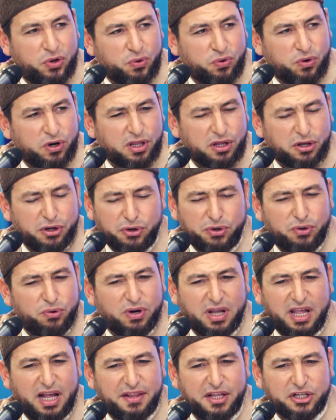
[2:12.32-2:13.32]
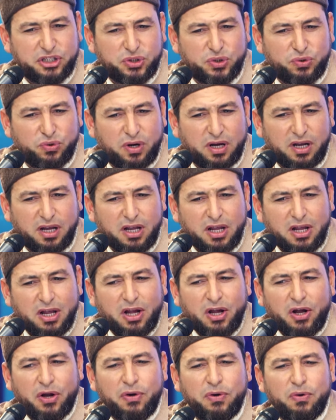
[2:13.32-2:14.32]
نور النور هذا شنو
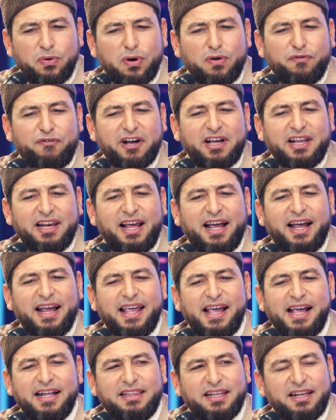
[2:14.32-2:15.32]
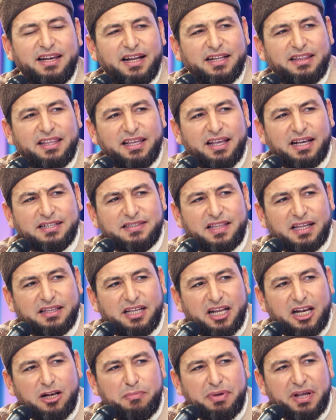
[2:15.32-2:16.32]
النور فك الآيات التي
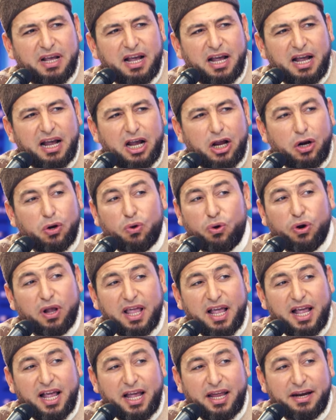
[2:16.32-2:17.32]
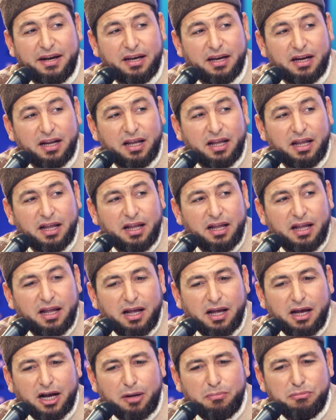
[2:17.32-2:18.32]
يستدل بها القرآن
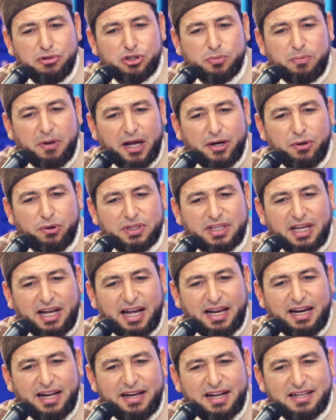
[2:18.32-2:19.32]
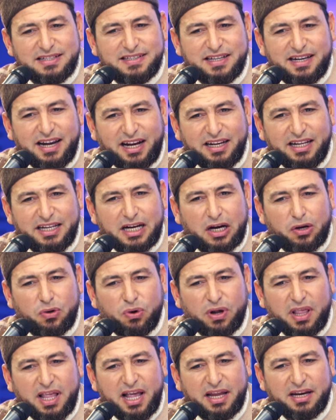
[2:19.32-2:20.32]
ربي سبحانه وتعالى نزل علينا
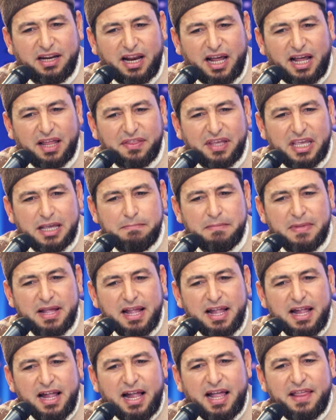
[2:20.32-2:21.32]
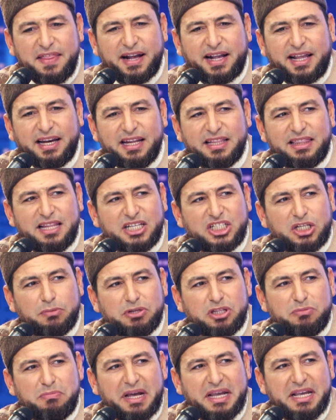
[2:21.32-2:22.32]
القرآن العظيم هذاك اللي
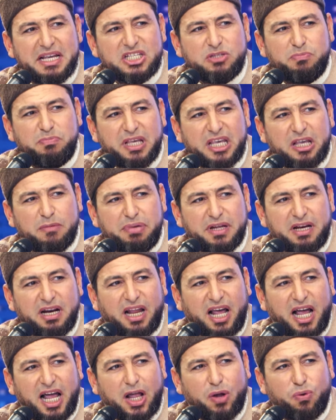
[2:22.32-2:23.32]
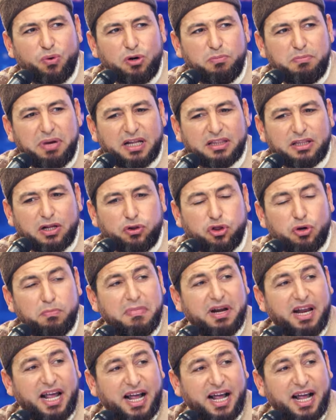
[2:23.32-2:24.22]
تنجم تميز به بين الحق والباطل ثم